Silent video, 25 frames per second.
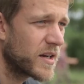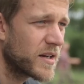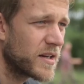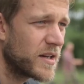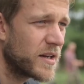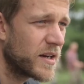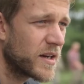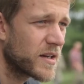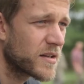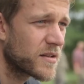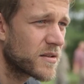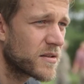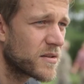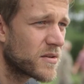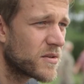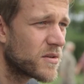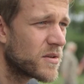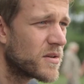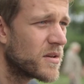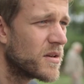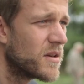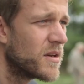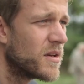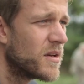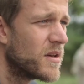Anlagen.
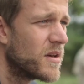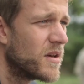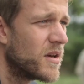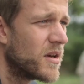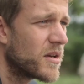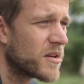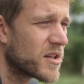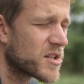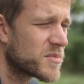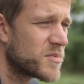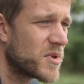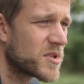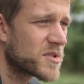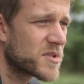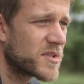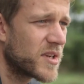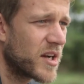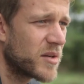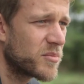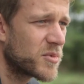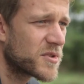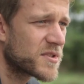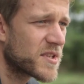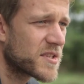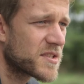Das
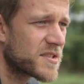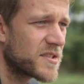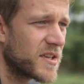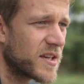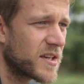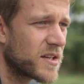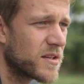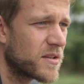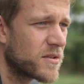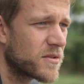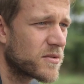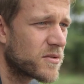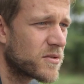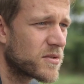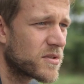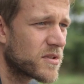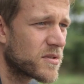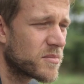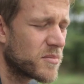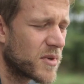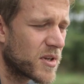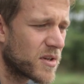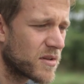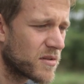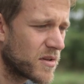Personal muss das decken
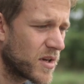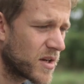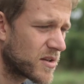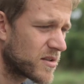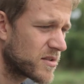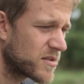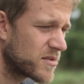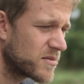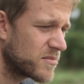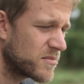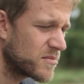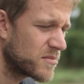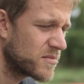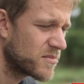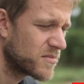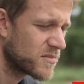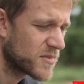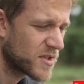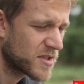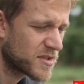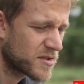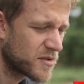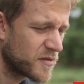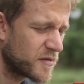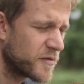und man hat
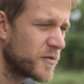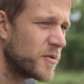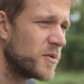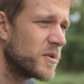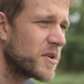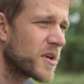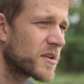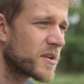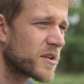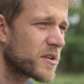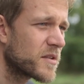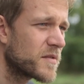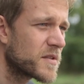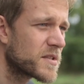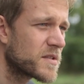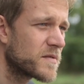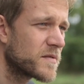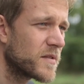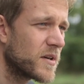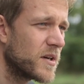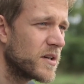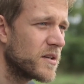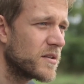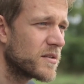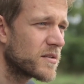das Gefühl nach einer
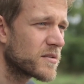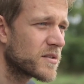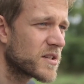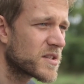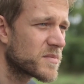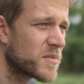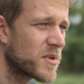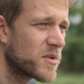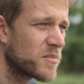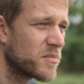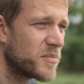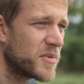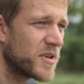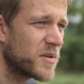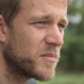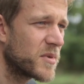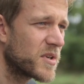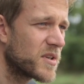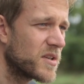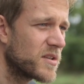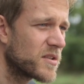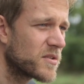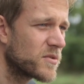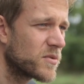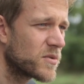gewissen Weile, dass man
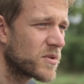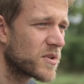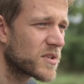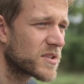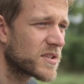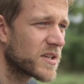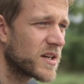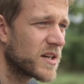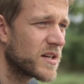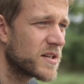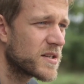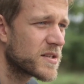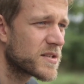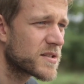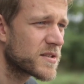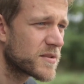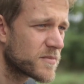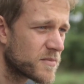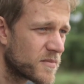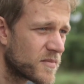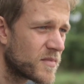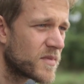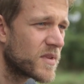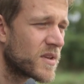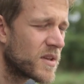permanent nur noch da ist,
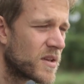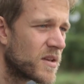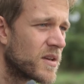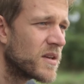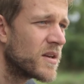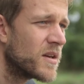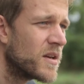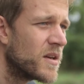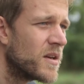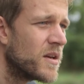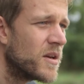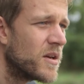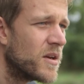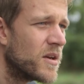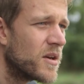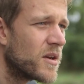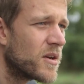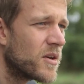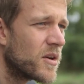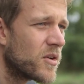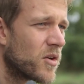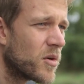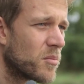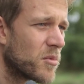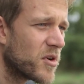
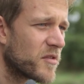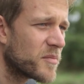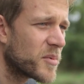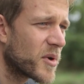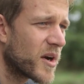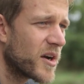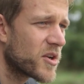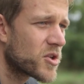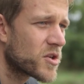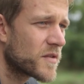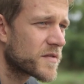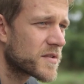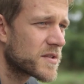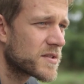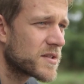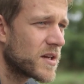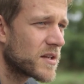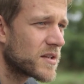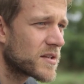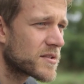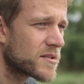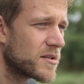um auf Bereitschaft zu sein.